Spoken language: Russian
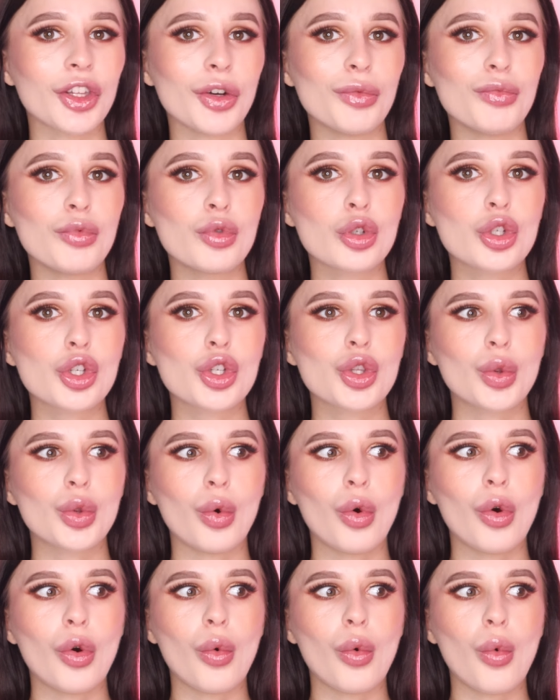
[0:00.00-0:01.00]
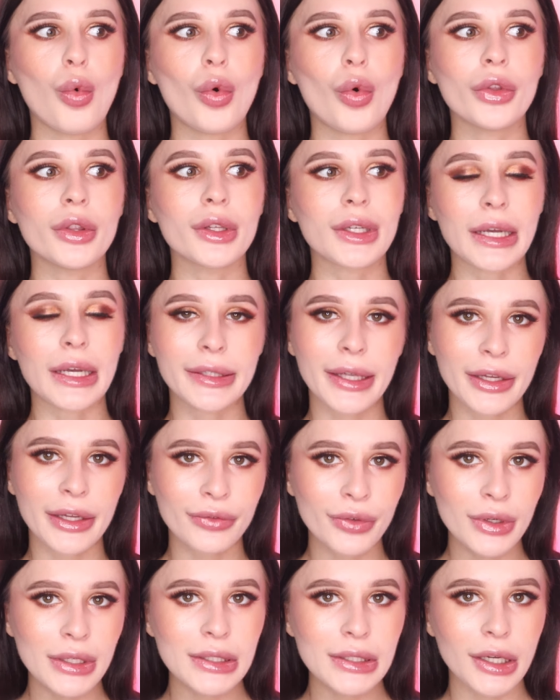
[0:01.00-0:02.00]
тому, что он, когда и
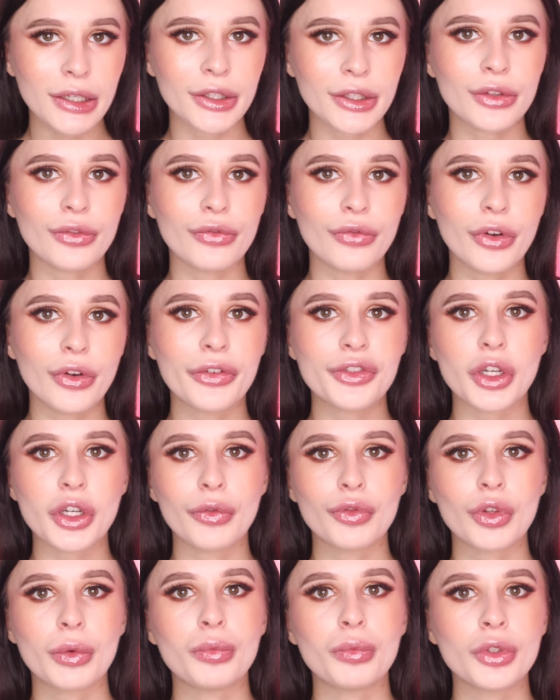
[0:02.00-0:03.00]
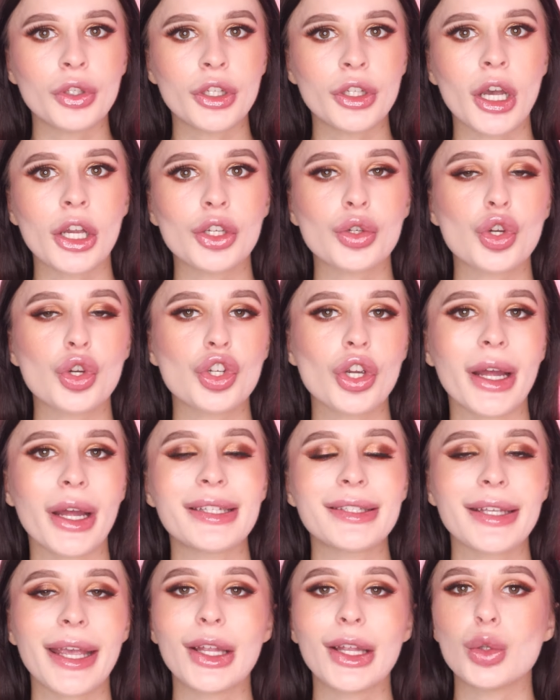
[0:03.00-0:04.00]
высохнет, вы все равно будете
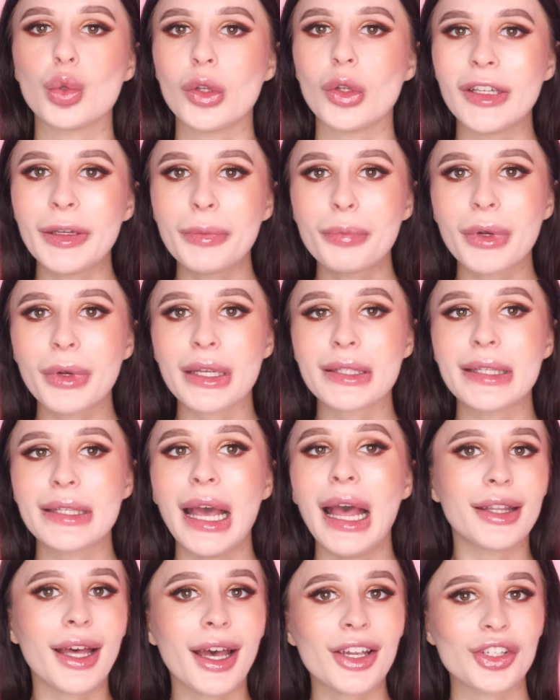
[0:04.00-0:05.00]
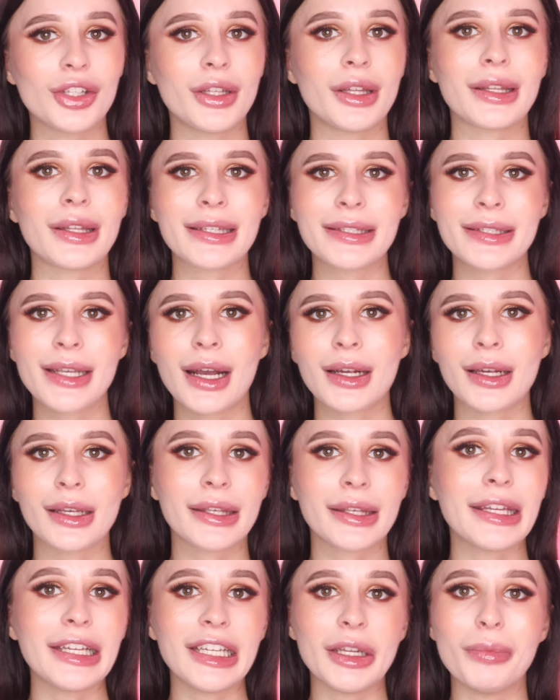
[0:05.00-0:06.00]
ощущать эту липкость, даже нанося
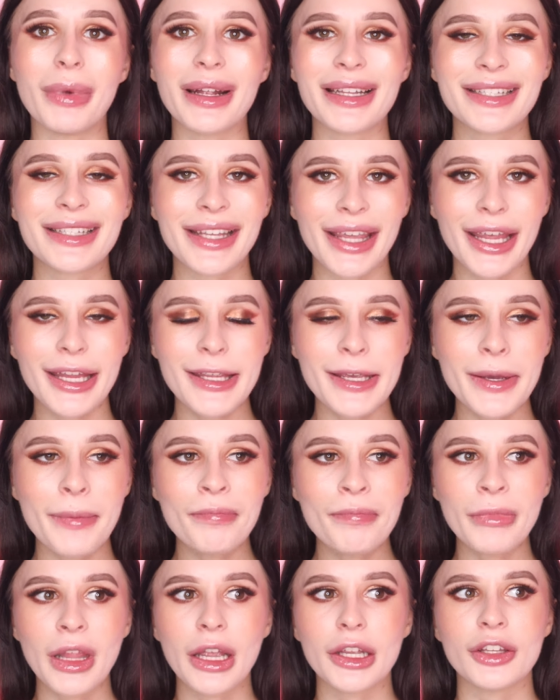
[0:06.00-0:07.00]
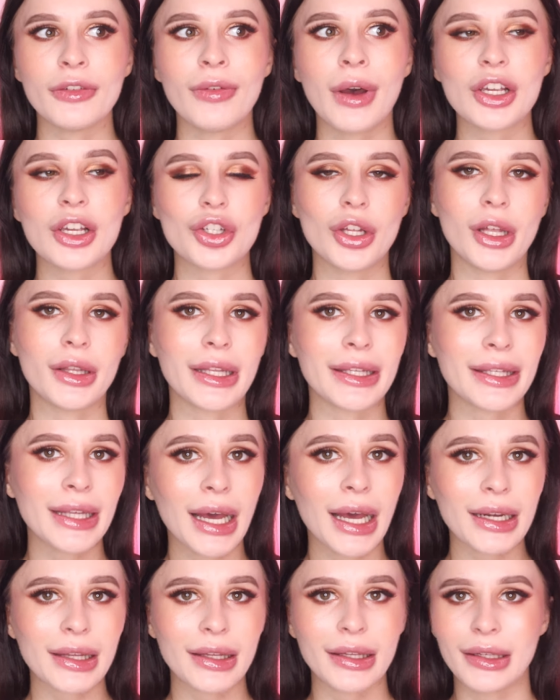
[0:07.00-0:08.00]
какие-либо тени, неважно, это
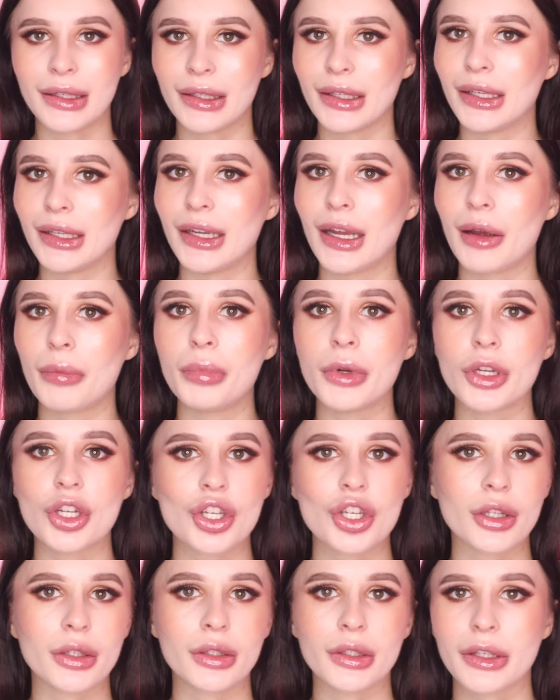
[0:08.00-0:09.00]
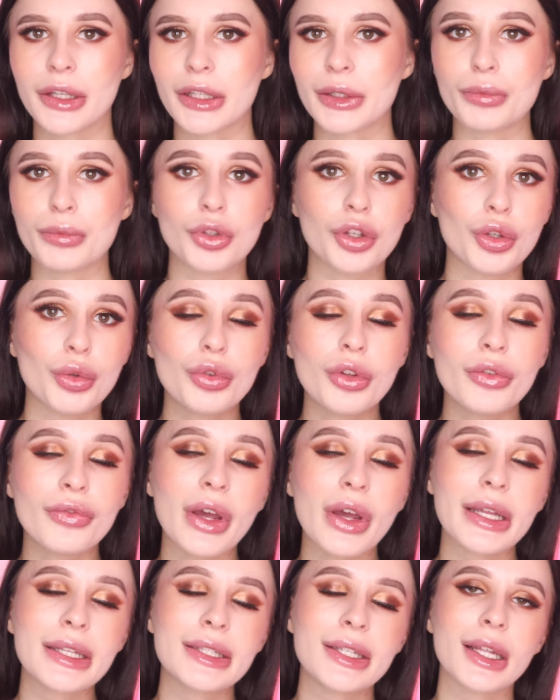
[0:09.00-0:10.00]
яркие или обычные какие-нибудь
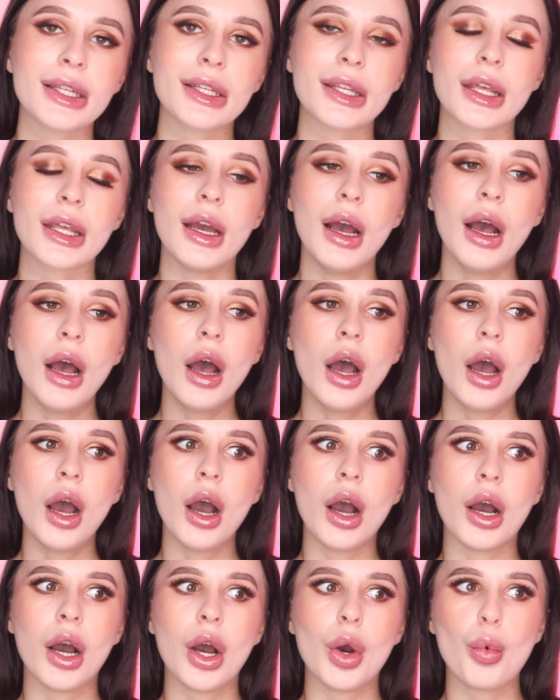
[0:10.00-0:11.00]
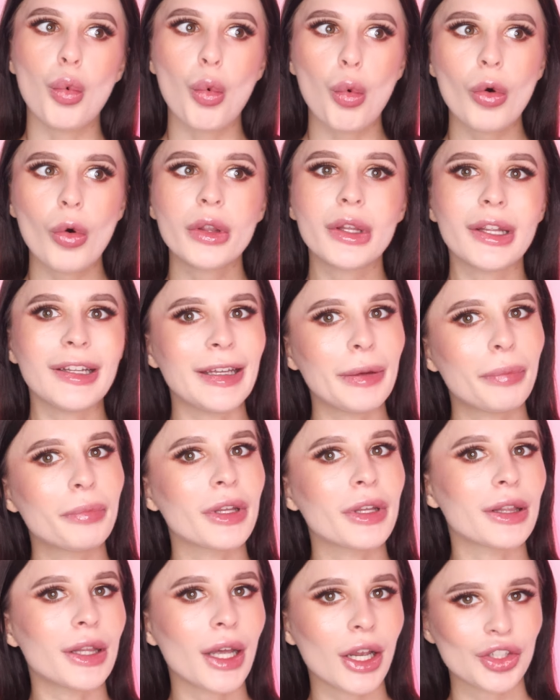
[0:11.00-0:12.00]
нюдовые оттенки, а, он
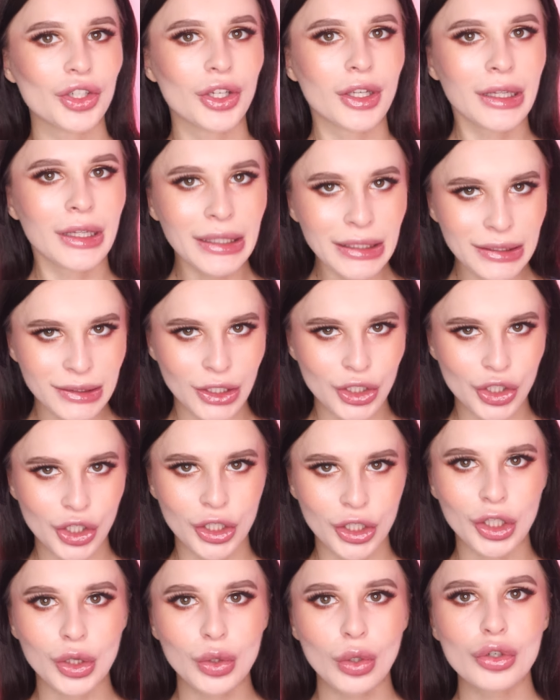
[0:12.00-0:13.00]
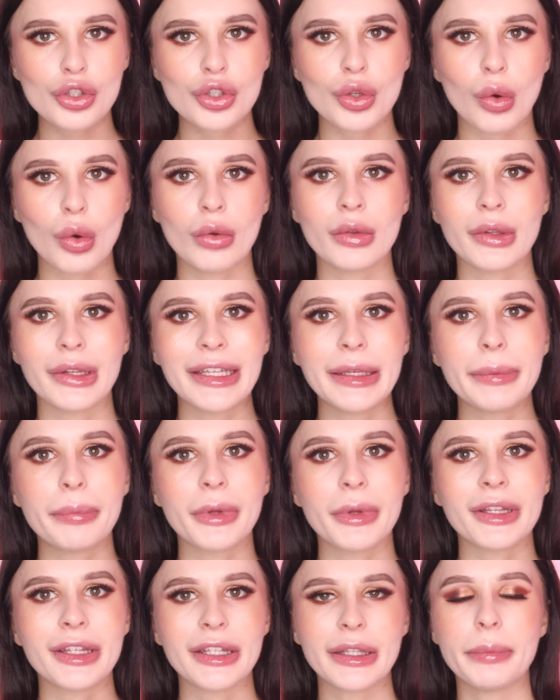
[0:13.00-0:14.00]
липнет даже к кисточке. Не то, что он
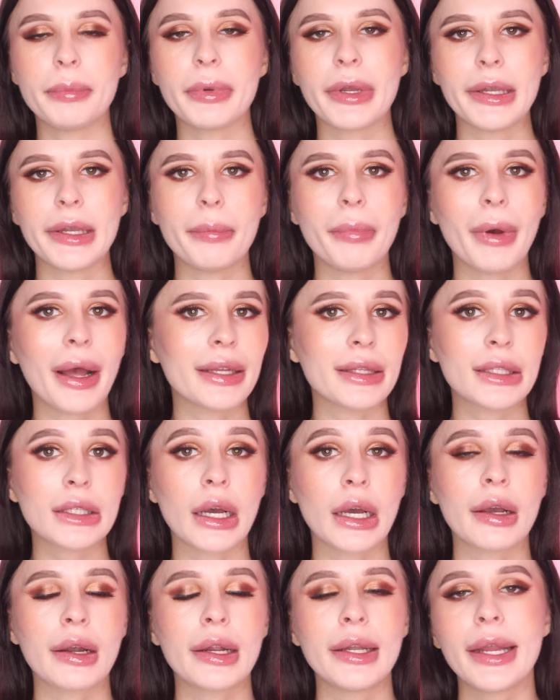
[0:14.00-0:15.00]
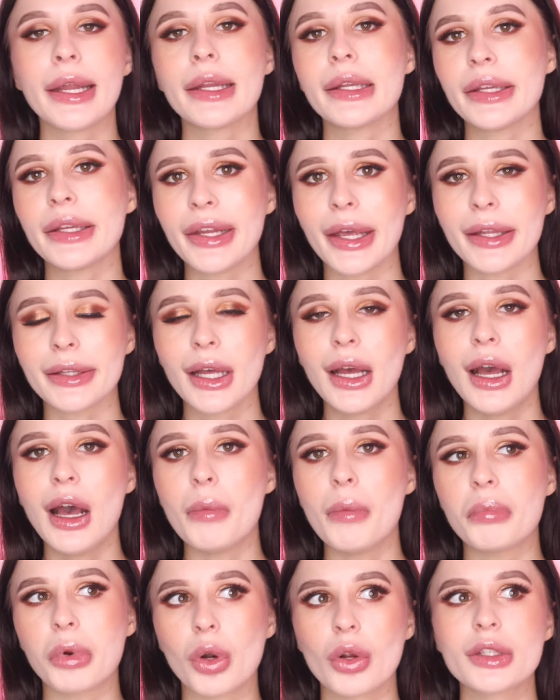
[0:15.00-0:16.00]
липнет и прилипает как клей, нет.
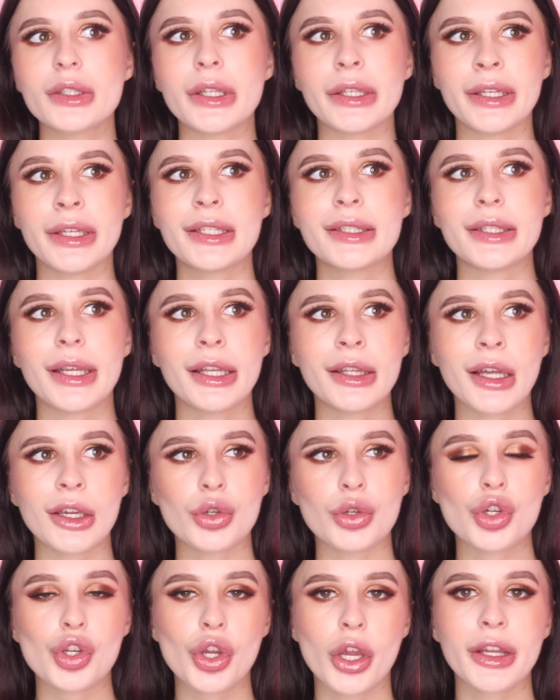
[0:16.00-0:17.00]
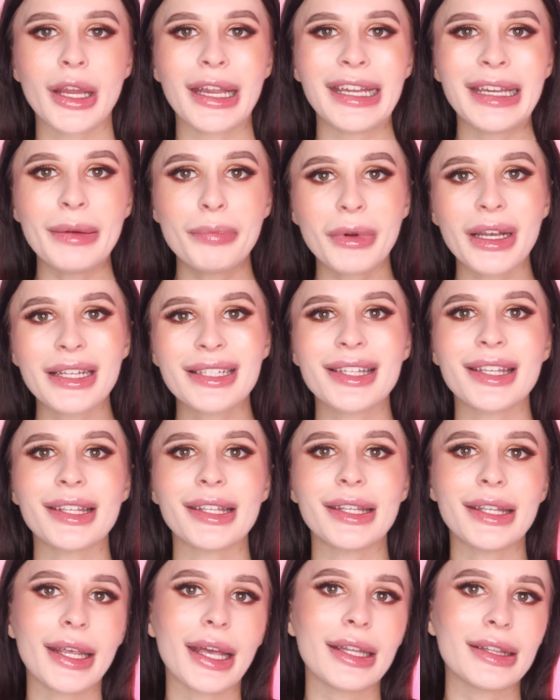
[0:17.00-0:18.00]
Просто есть это ощущение липкости,
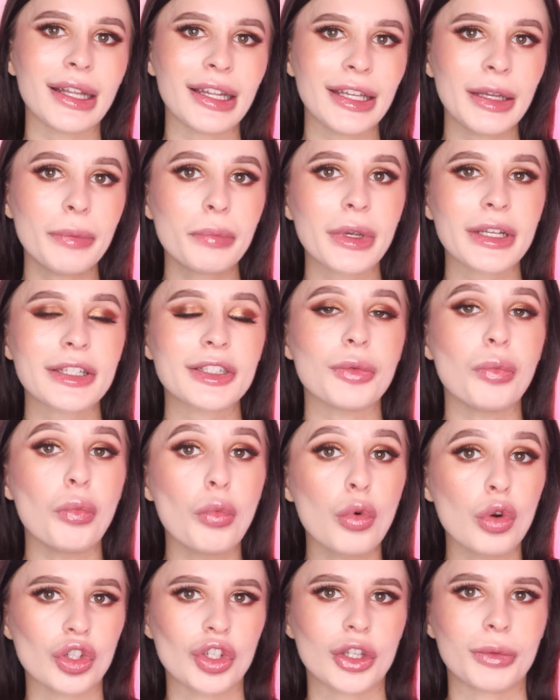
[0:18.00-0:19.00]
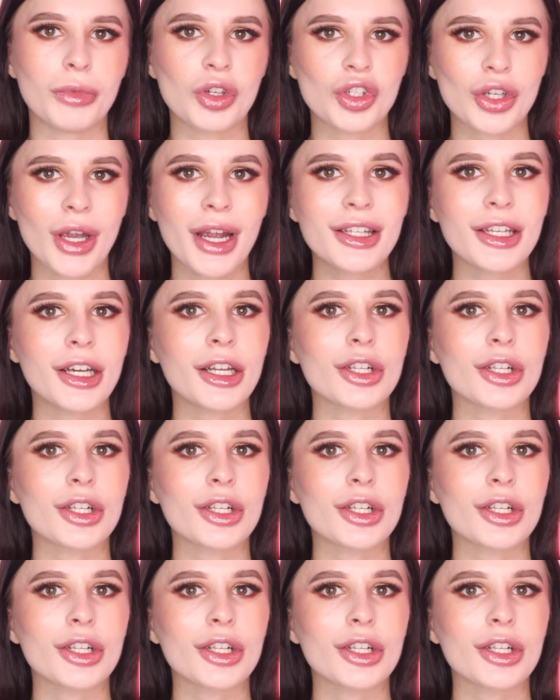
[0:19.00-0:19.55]
и эта липкость может мешать